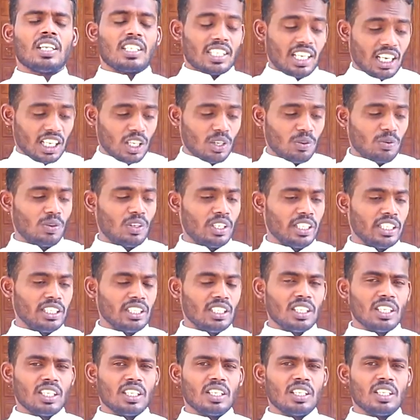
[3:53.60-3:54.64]
கடவுளின்
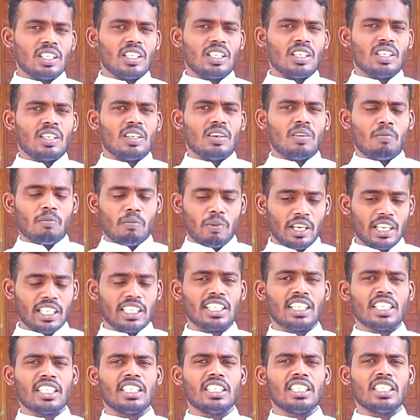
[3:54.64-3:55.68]

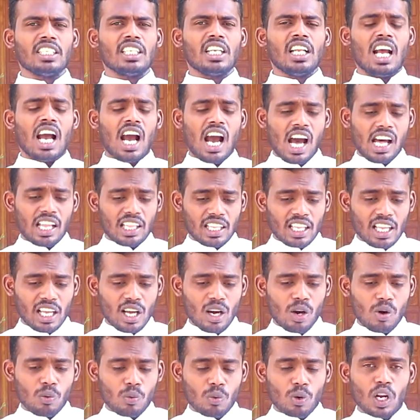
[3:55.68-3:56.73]
மனிதனின் அந்த
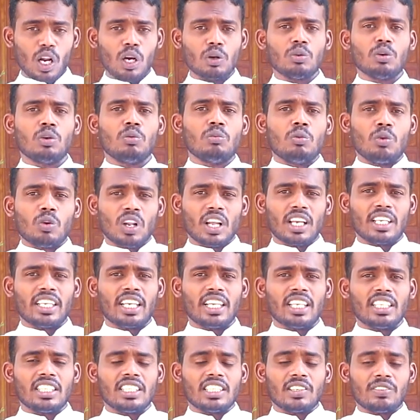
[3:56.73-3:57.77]
உறவு
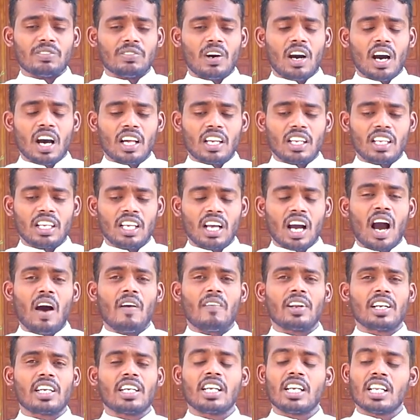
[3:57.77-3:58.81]
முறையை எவ்வாறு
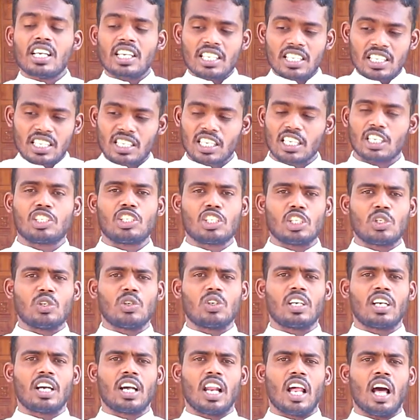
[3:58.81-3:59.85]
அவர்களுக்கு கற்றுக்
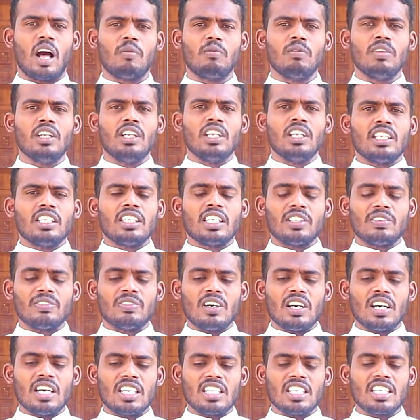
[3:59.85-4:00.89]
கொடுக்கலாம்
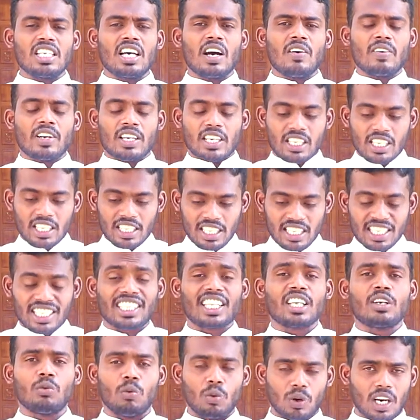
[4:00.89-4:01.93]
எவ்வாறு அவர்களுக்கு
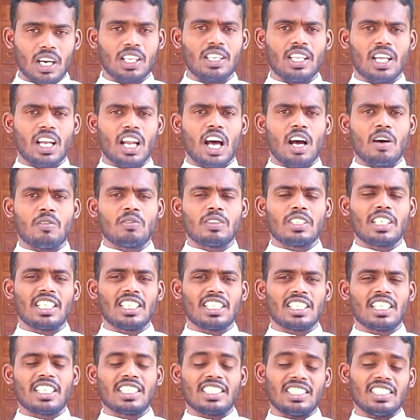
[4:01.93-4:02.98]
இதை உணர்த்தலாம்
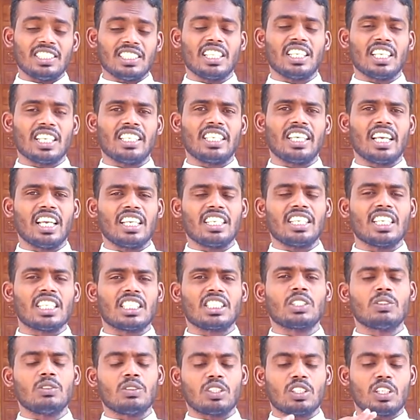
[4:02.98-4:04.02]
என்ற சிந்தனையே
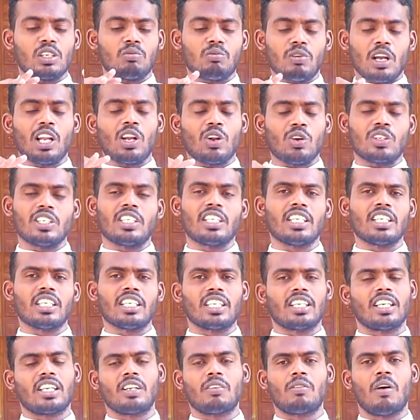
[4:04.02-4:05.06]
இயேசுவுக்கு மேலோங்கி
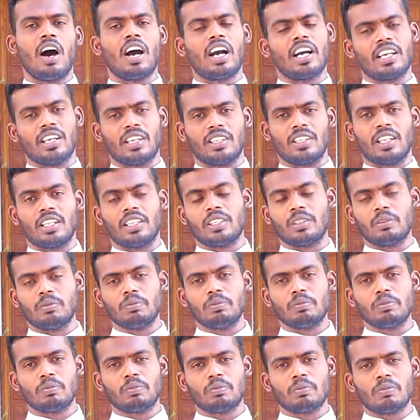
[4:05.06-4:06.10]
எண்ணமாக இருந்தது
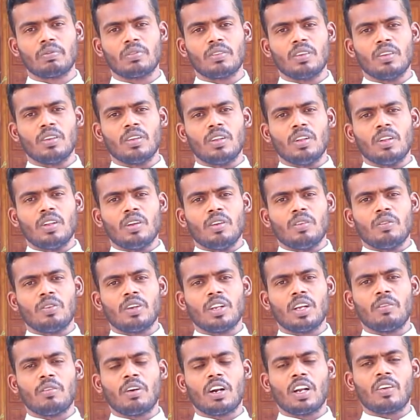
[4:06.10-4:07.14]

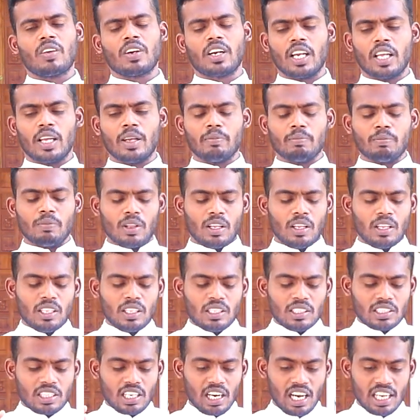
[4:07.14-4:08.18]
பிரியமானவர்களே
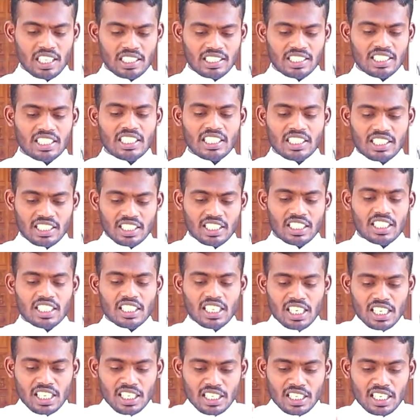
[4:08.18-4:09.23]
திராட்சை
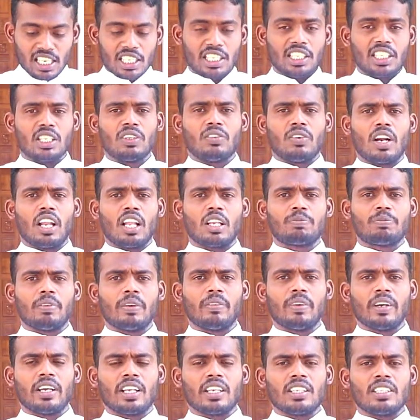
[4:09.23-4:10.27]
செடியை நட்டு
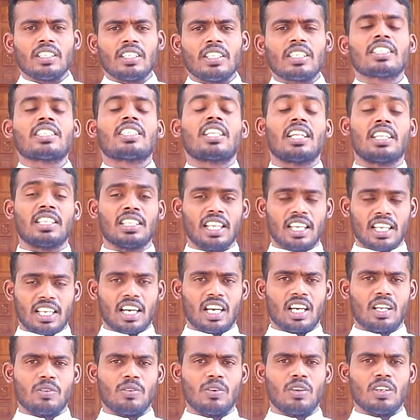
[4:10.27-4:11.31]
வளர்ப்பவர் தந்தை
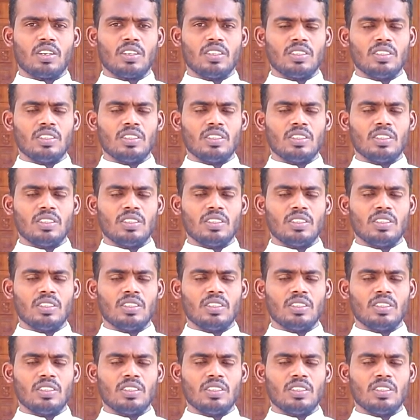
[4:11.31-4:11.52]
கடவுள்